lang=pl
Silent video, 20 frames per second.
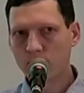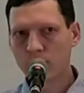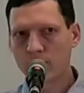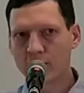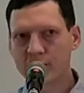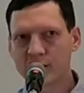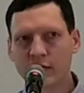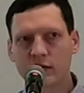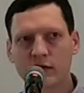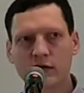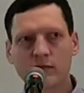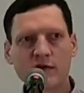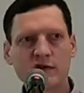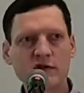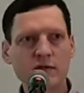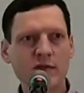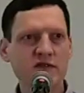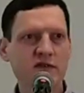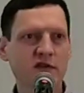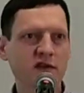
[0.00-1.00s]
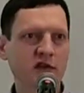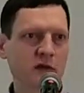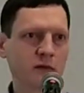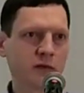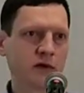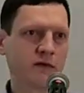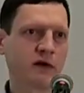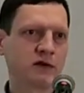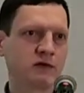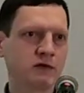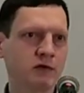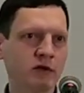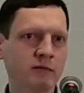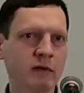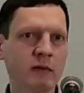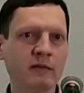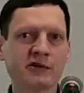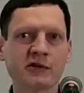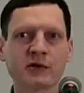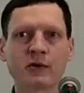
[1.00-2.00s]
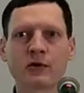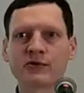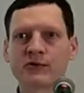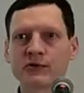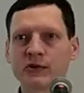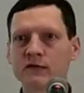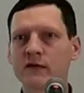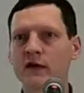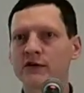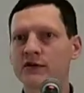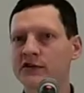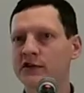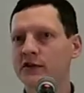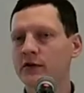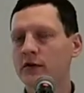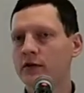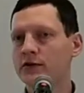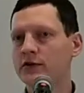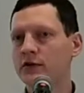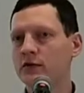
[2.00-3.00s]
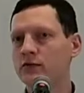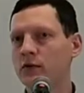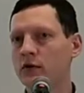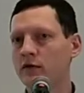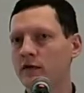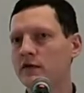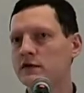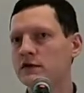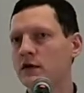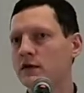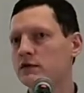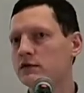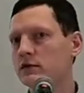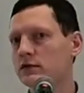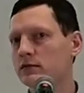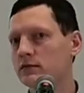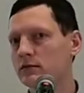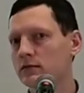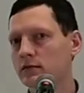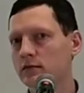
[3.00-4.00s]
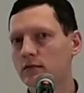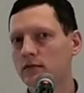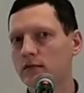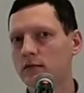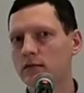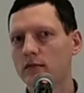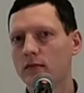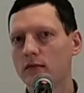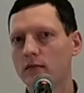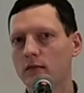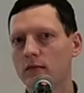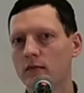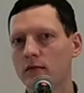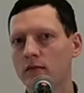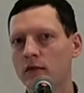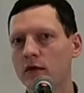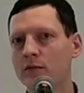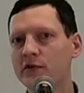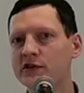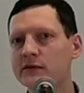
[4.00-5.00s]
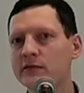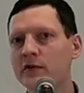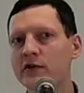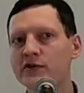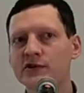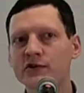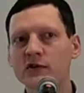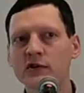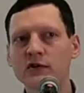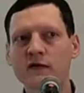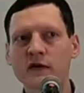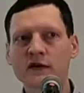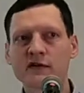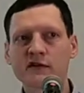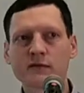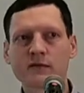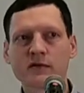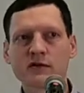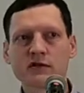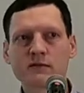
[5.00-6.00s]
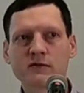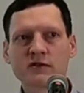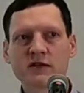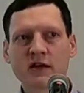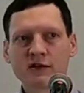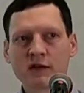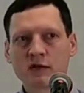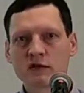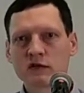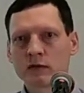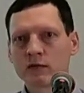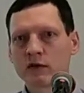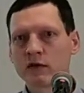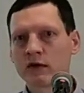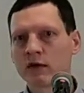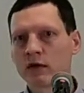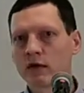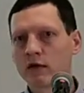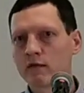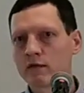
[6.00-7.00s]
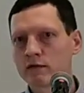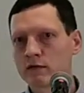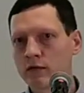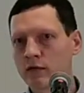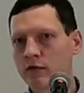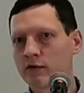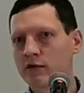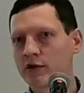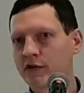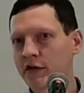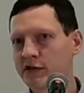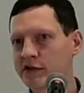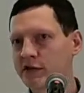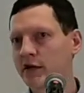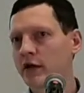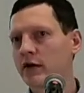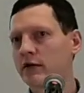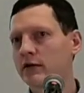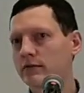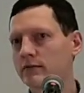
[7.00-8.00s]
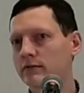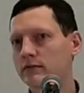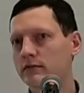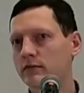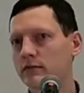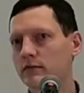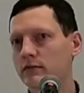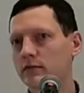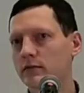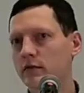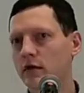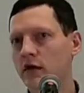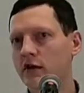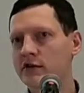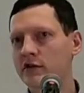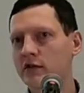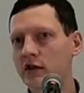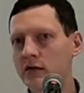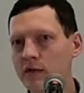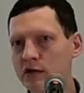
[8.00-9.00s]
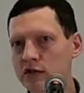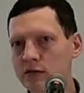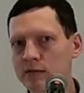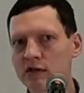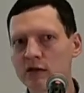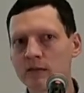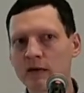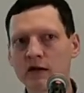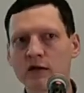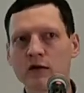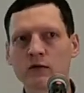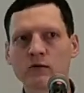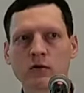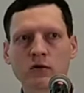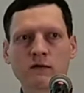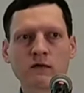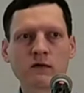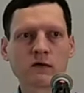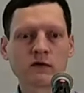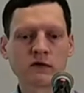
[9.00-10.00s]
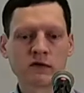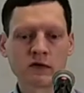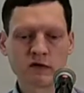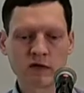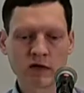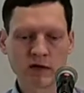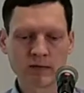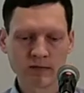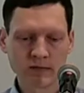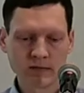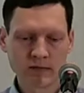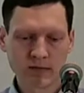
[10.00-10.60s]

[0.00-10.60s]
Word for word: Bo jeżeli to będziemy zaniedbywać, to nie mamy czego oczekiwać, jeżeli chodzi o duchowy wzrost. Nie możemy oczekiwać, że będziemy radzić sobie w trudnych doświadczeniach, jeżeli nie będziemy dbali o duchową kondycję.